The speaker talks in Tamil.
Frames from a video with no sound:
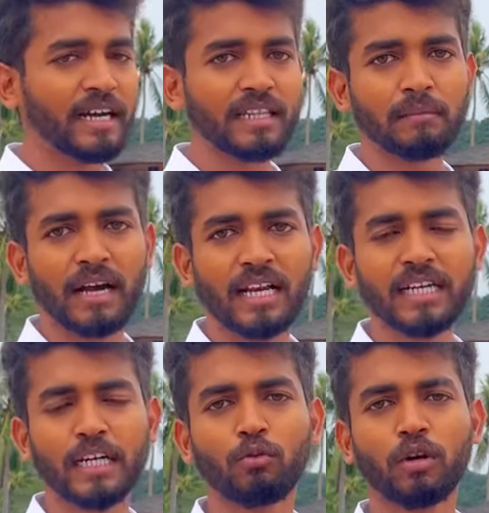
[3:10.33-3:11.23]
எடுத்து
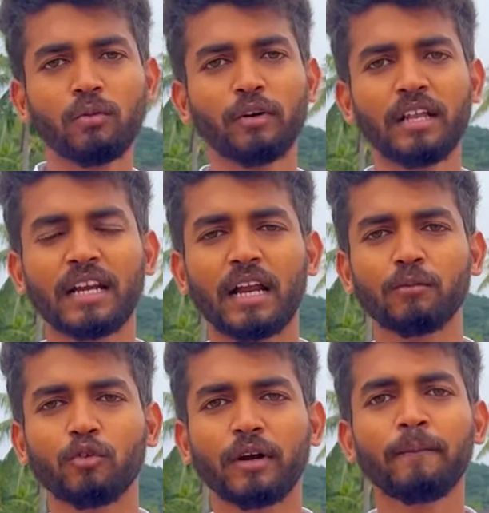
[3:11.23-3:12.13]
மக்கள்கிட்ட கொடுக்க
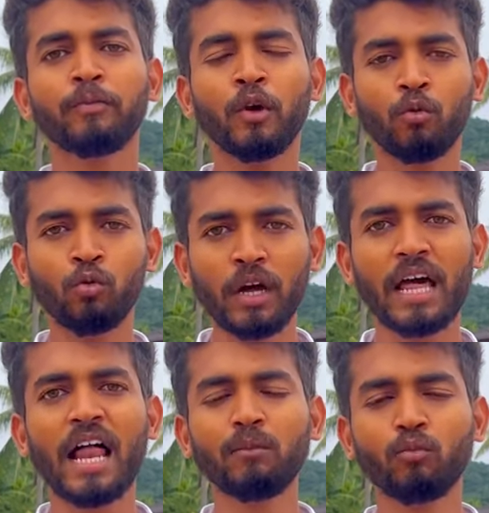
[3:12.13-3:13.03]
முடியலனாலும் கூட
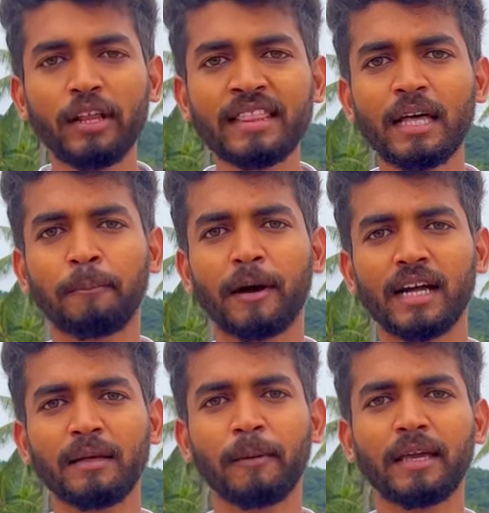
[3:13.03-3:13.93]
உங்களால் முடிந்த
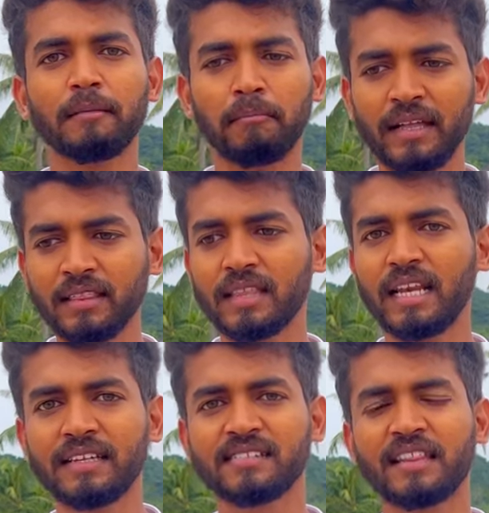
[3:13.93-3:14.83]
பங்களிப்பை
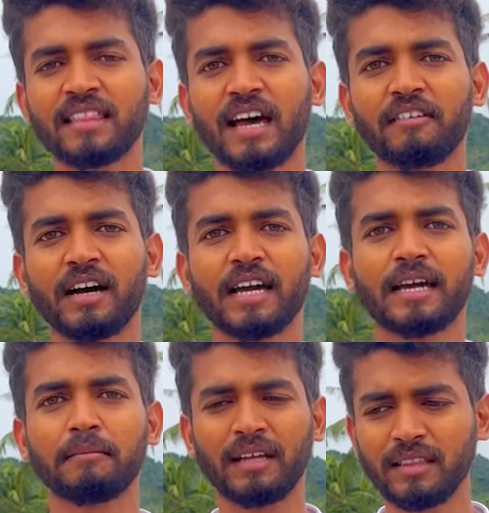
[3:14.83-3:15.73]
மந்த்லி
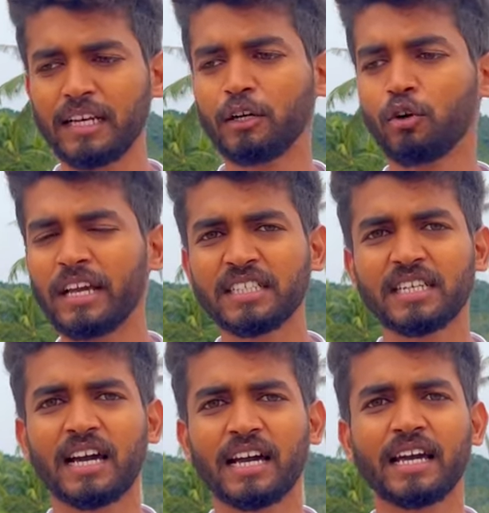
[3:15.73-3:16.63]
சந்தாவாக மந்த்லி
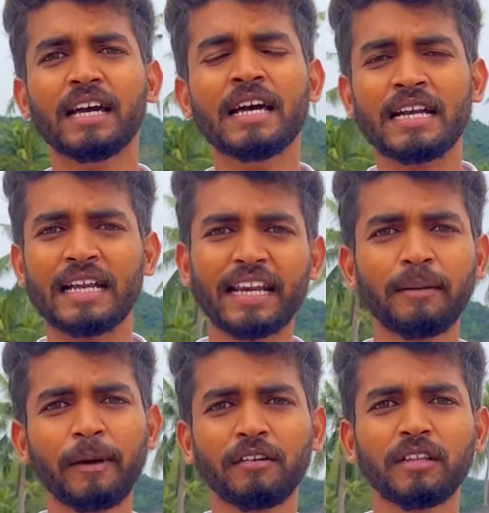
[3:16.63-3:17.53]
டொனேஷனாக நிறைய
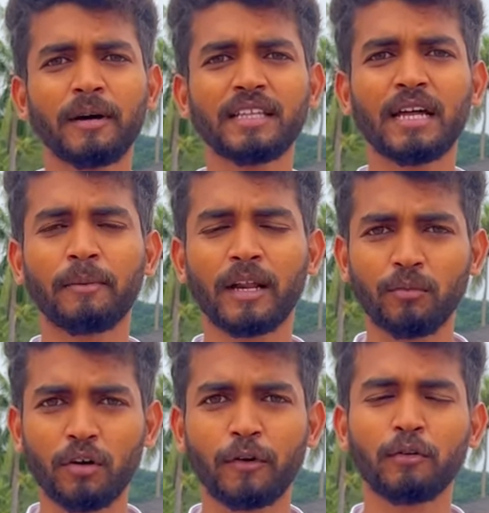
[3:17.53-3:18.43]
பேர் வந்து பார்த்தீங்கன்னா
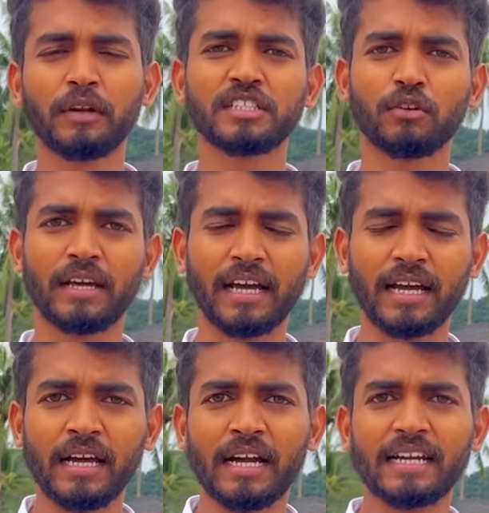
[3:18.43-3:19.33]
பரம்பொருள் ஃபவுண்டேஷனோட
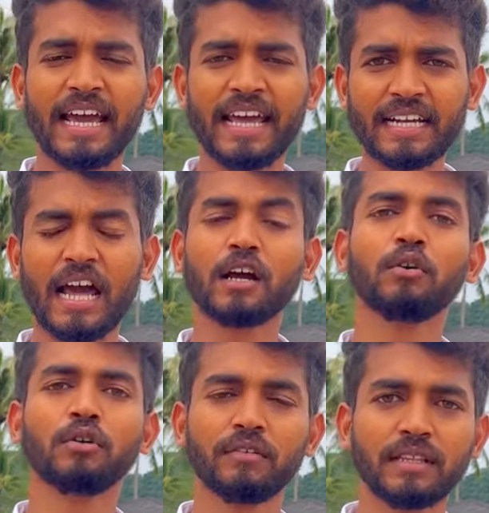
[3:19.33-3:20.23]
டைரக்ட்
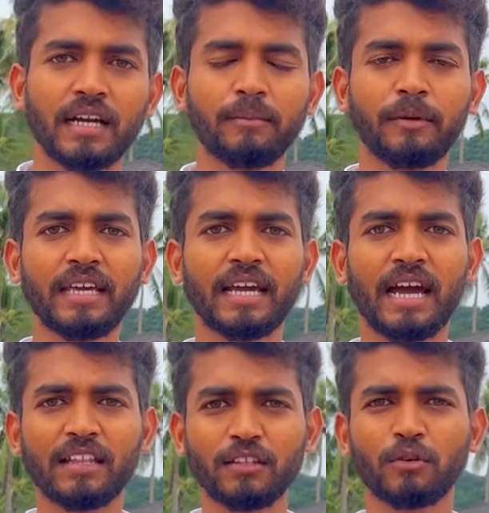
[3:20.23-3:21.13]
அக்கௌண்ட்டுக்கு வந்து அனுப்புறீங்க
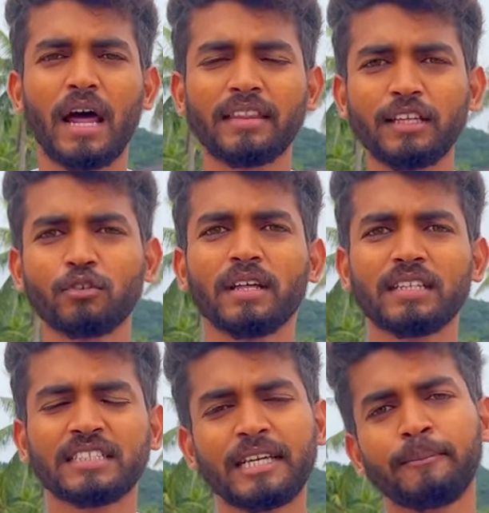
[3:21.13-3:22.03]
அது அதை
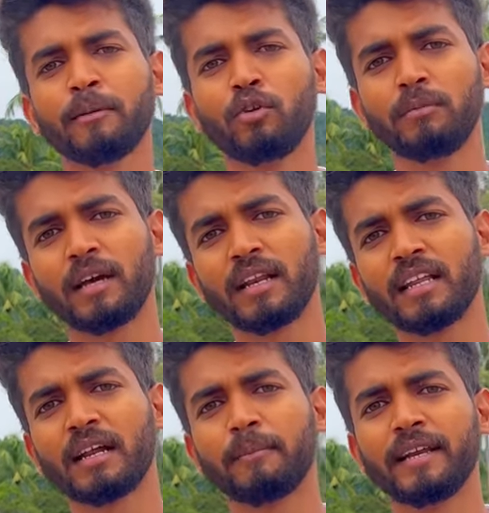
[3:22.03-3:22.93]
தொடர்ந்து ஜிபே மூலிமா
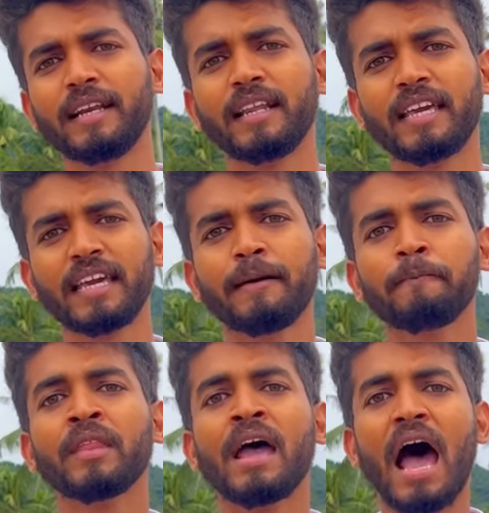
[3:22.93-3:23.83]
ரெகுலராக பண்ணிட்டு இருக்கீங்க
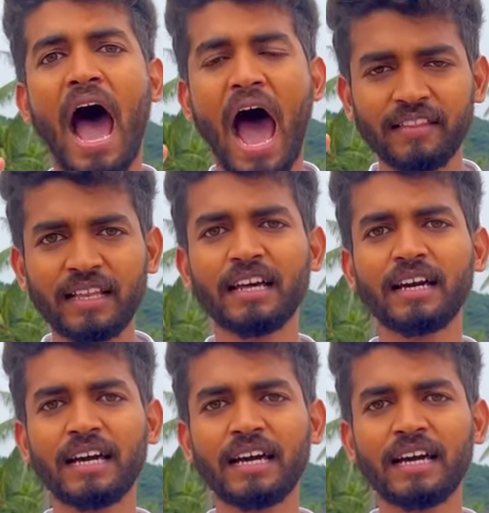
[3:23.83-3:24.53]
அதில்